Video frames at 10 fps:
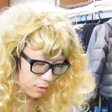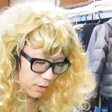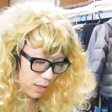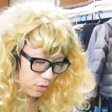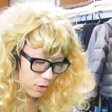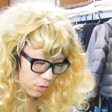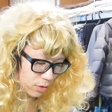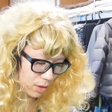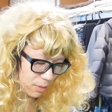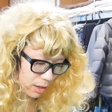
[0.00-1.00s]
グレート衣装っ
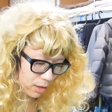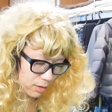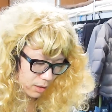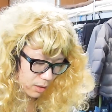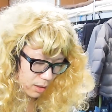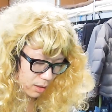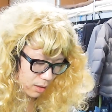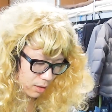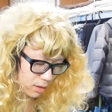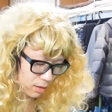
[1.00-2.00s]
ていうのがまあありがたいね。
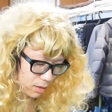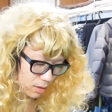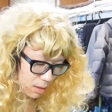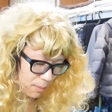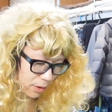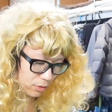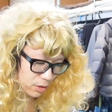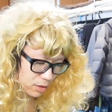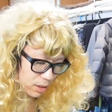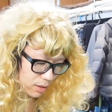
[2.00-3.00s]
えー、パーク
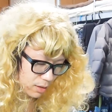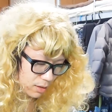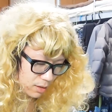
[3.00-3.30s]
出しまた。